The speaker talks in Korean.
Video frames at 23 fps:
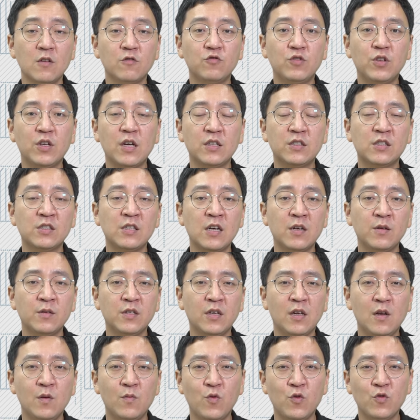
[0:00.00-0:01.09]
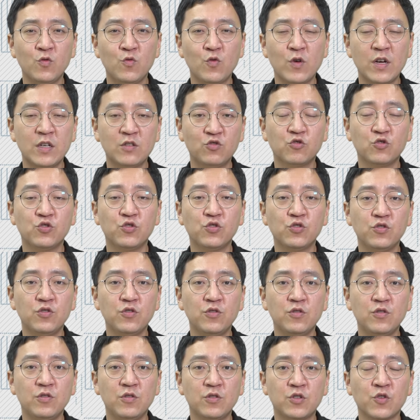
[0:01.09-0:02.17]
우리가 지난 일본과의
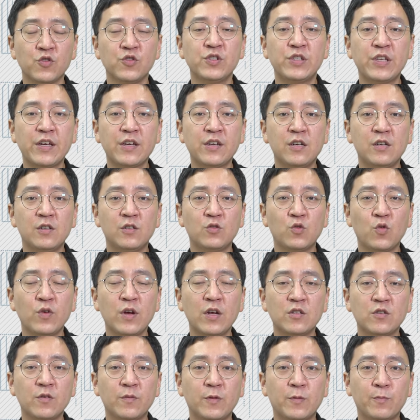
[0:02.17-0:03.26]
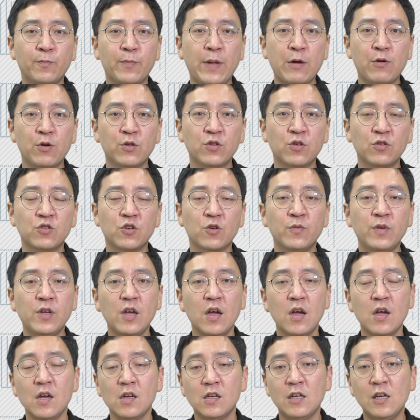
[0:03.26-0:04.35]
수출 전쟁을 통해서 배웠던 점이
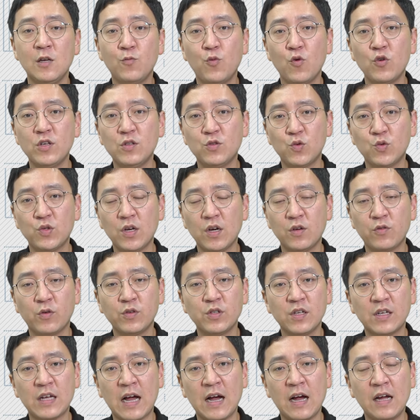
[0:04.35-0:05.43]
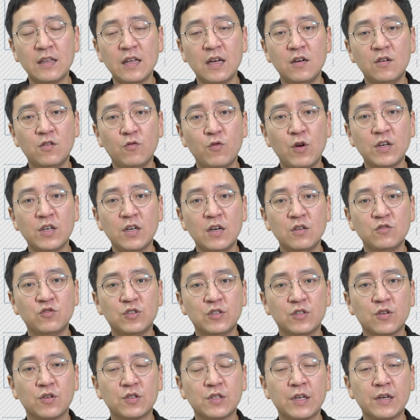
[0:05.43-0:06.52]
일본이 소재가 굉장히 강하다는 걸 확인할 수
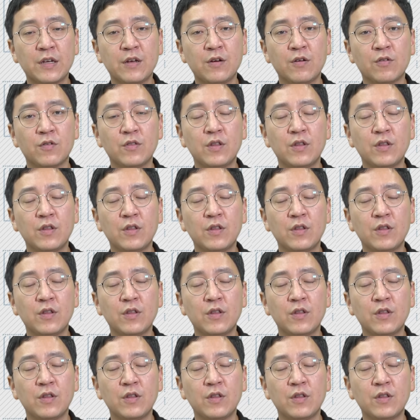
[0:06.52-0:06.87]
있었잖아요.